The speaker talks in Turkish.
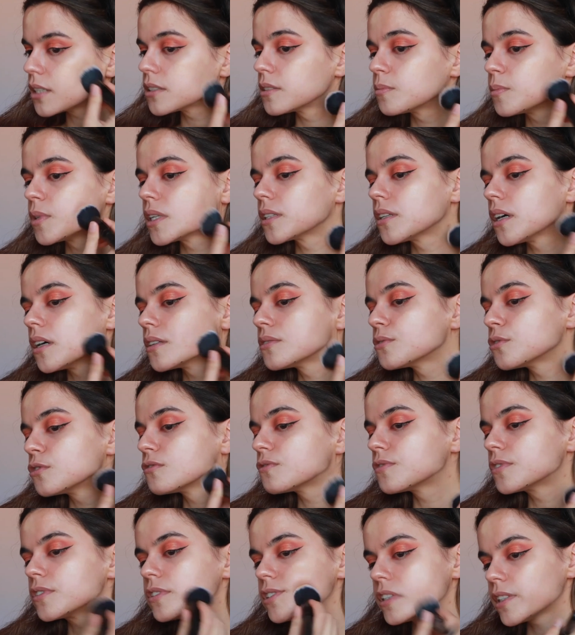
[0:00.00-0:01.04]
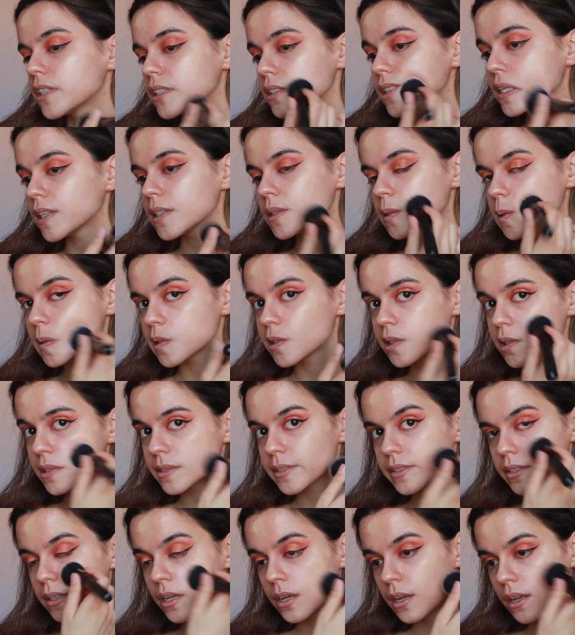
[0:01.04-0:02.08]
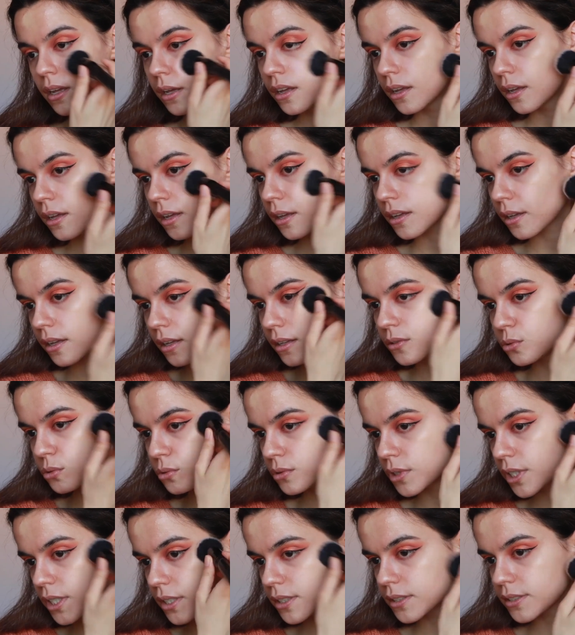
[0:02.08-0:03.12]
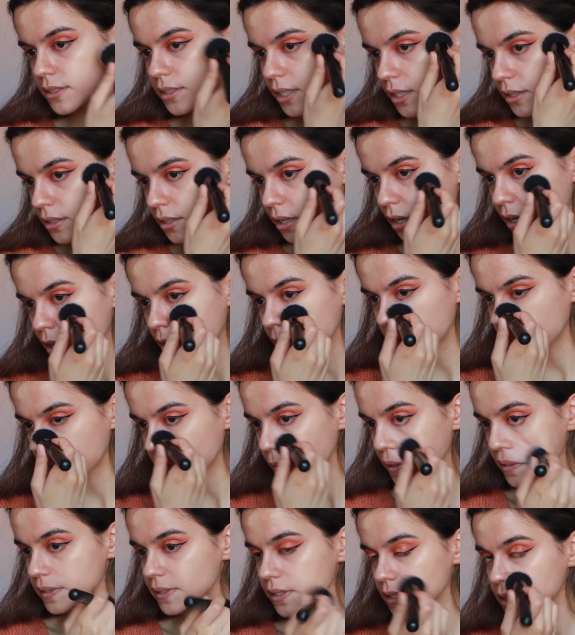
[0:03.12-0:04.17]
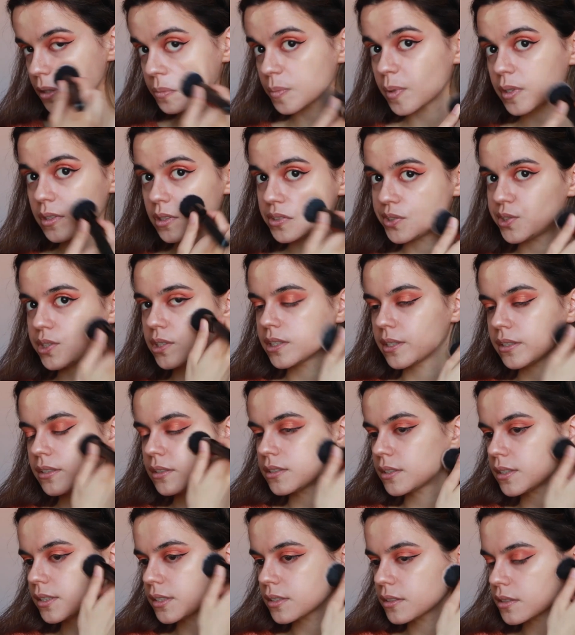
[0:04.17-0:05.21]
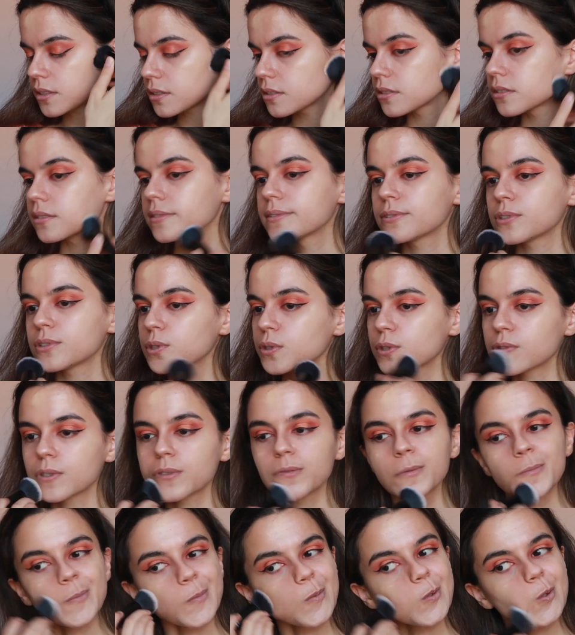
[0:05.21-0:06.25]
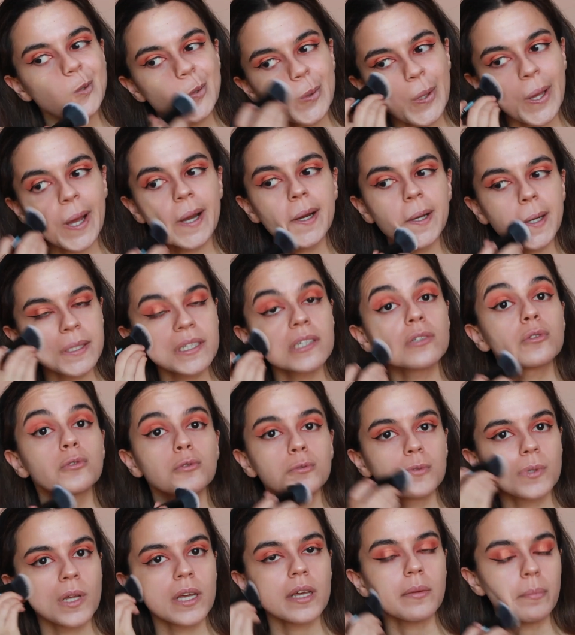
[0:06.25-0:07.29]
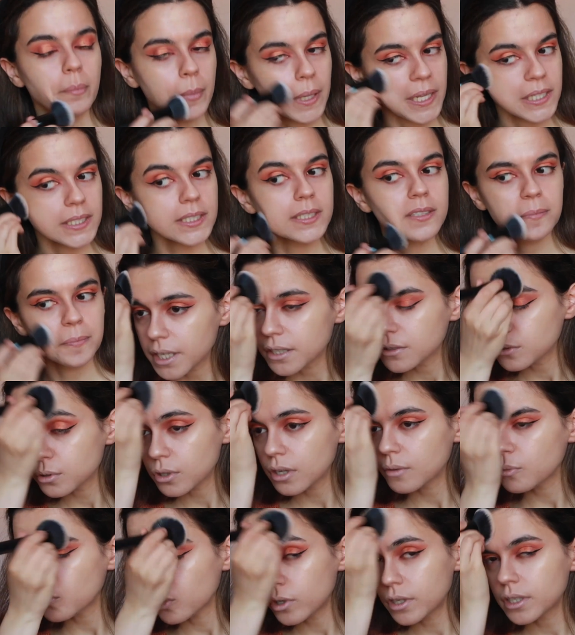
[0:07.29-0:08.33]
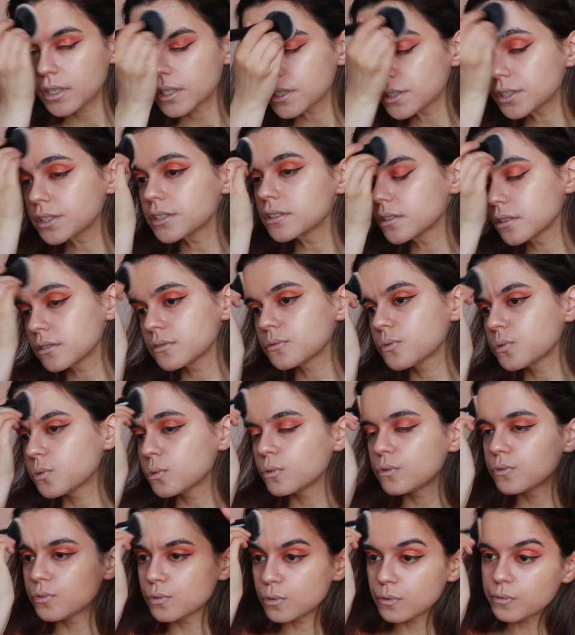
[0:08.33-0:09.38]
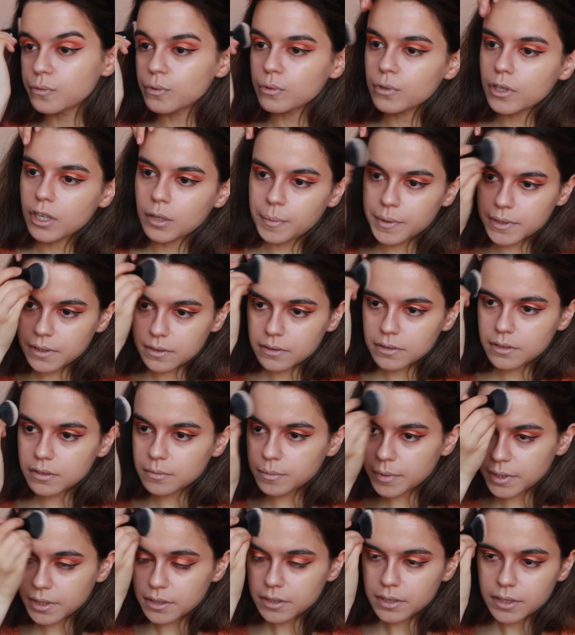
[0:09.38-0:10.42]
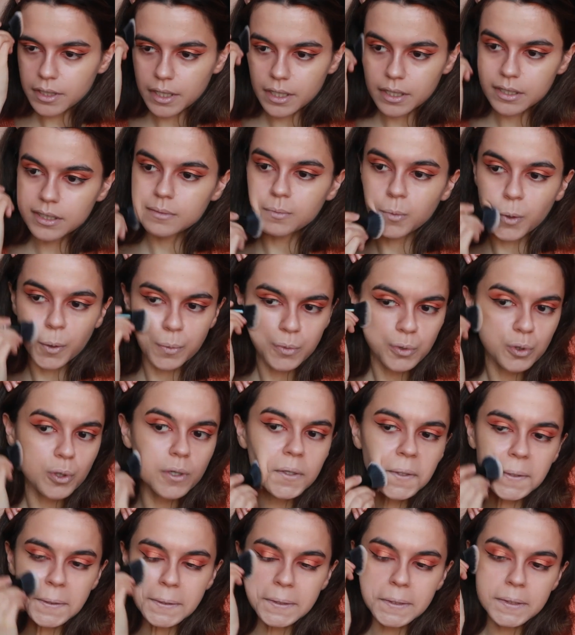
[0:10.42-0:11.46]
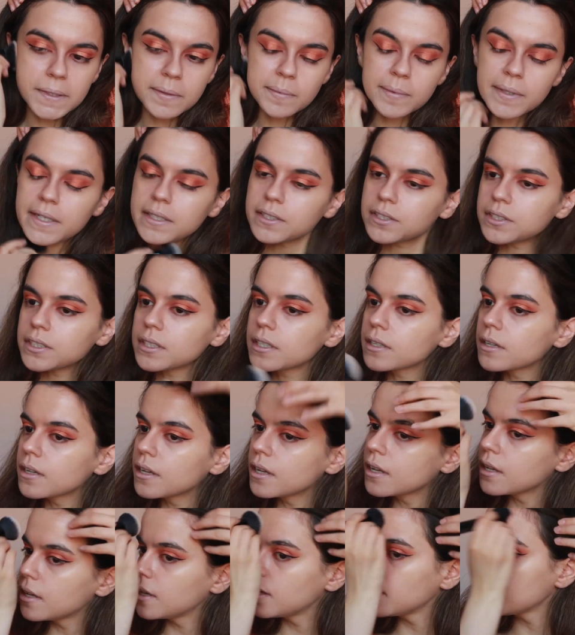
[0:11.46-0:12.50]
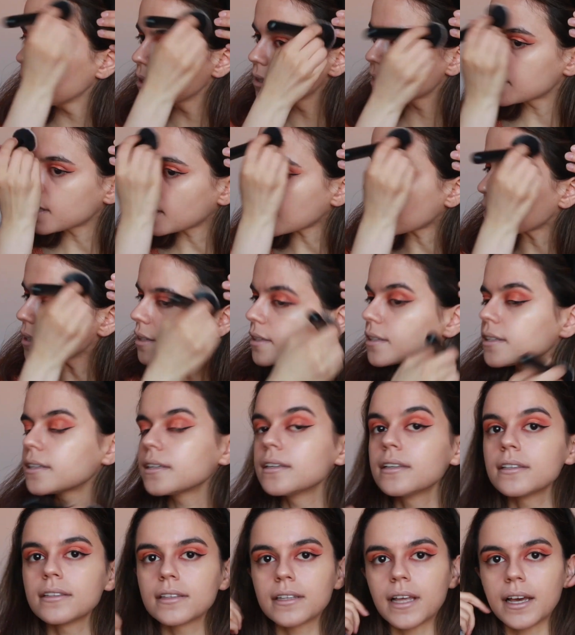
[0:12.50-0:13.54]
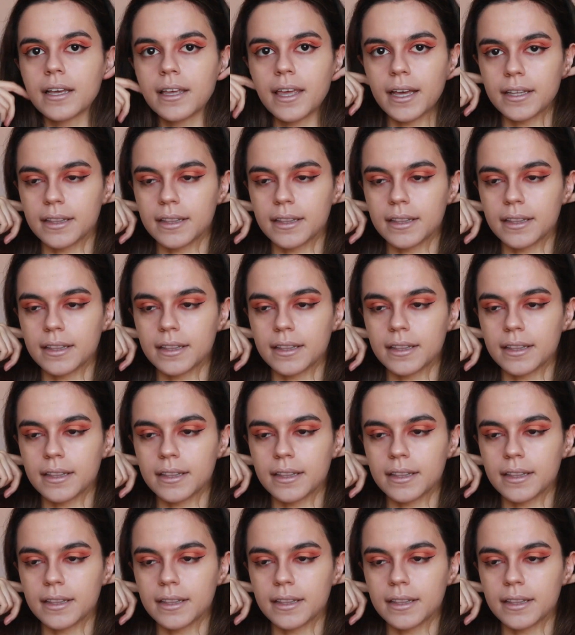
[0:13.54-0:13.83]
yardımıyla dağıtıyorum. Fırçayla dağıtırsanız e, ürünlerinizden daha fazla kapatıcılık alırsınız. Çünkü sünger kadar ürünü emmez. Ben şu an böyle aşırı full full full kapatıcı bir şeye gitmiyorum. Şu an aslında birazcık kendi yani